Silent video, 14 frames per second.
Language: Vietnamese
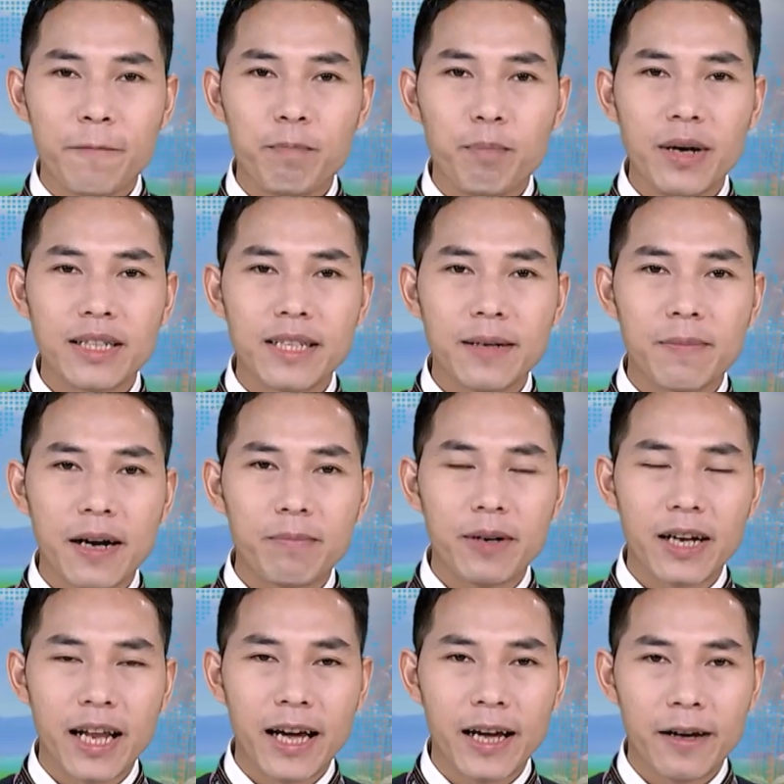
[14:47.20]
Mở ship cầm vườn
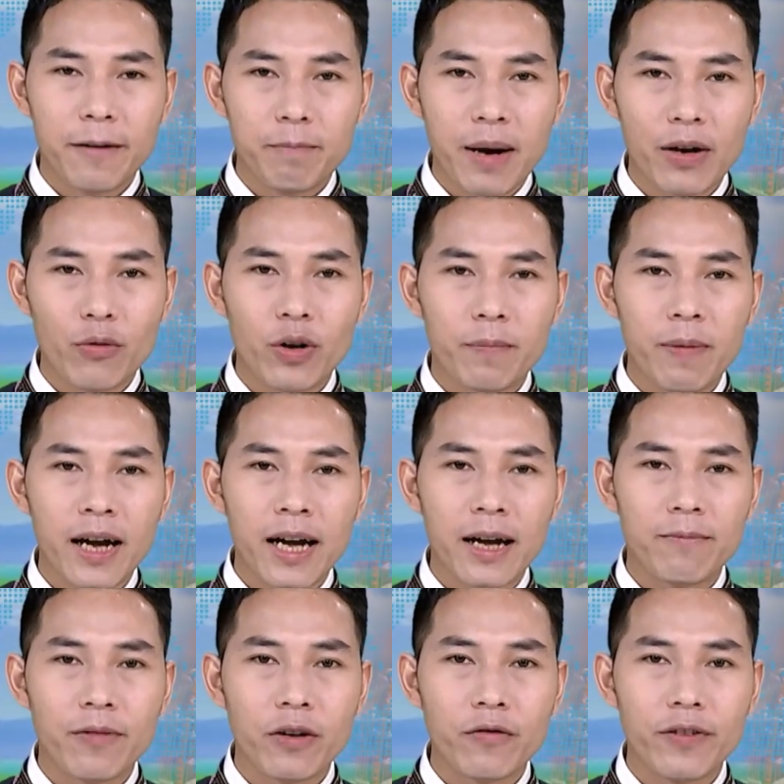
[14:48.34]
hà, bàn uẩn pa cầm
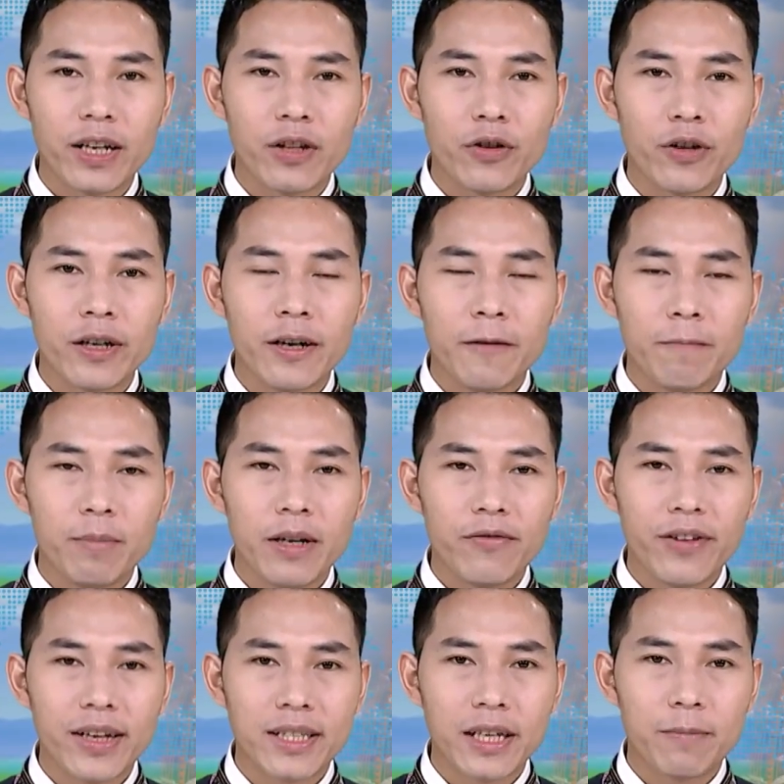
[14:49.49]
phong phít tồi, pưng
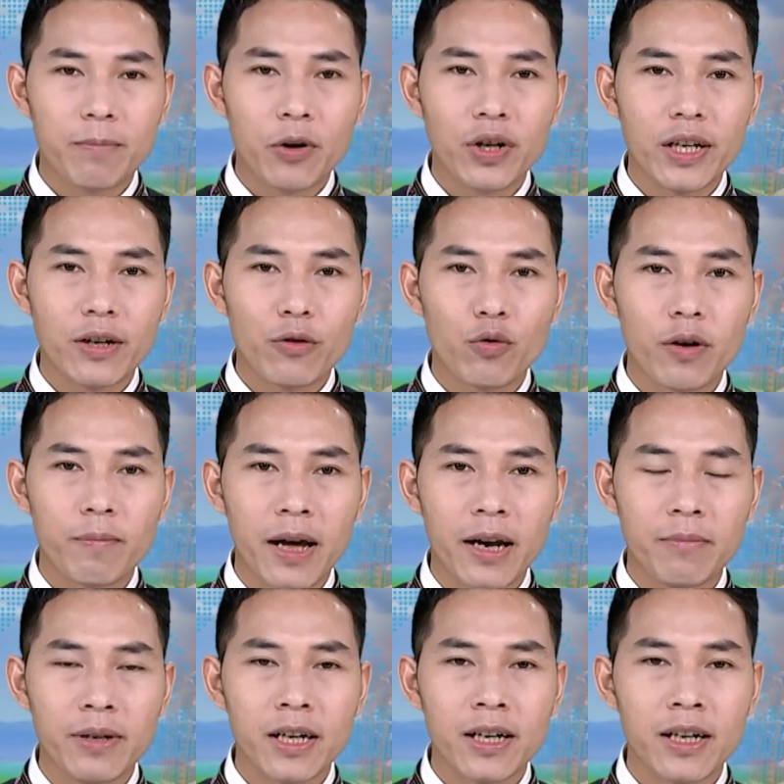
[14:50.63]
phía dệt bó đi cuồng bản
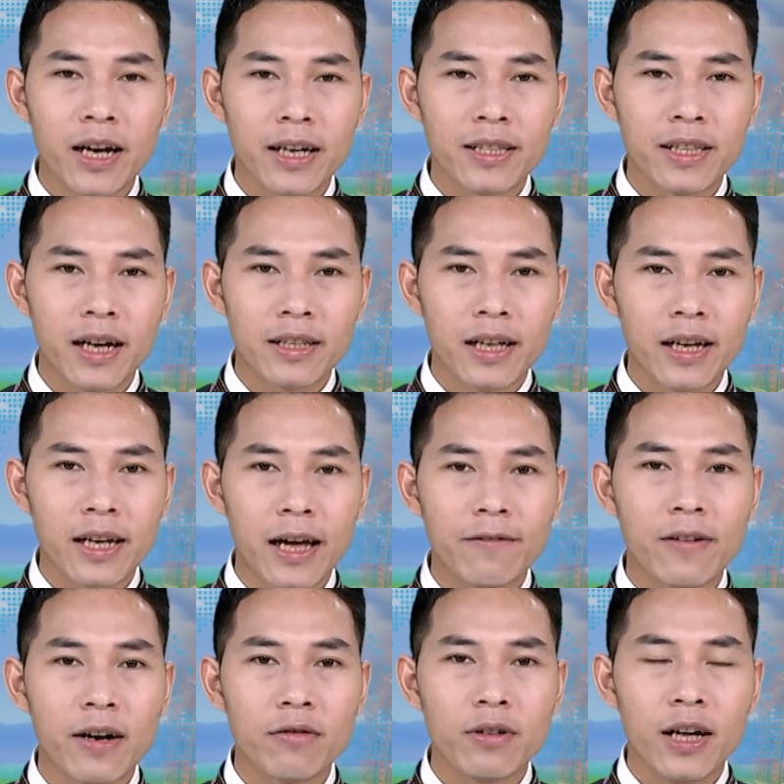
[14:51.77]
mương, cánh tảng tánh há
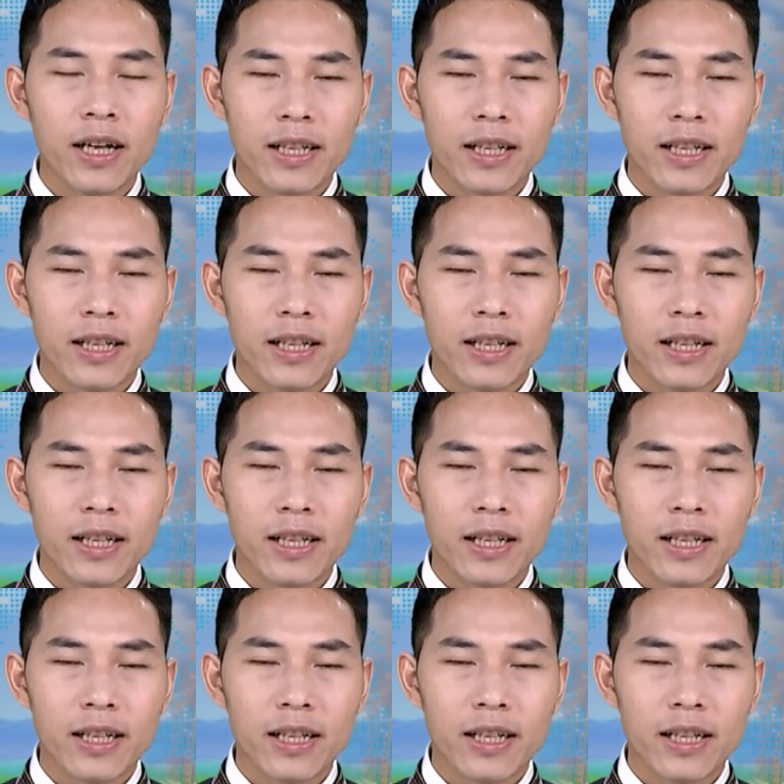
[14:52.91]
phong,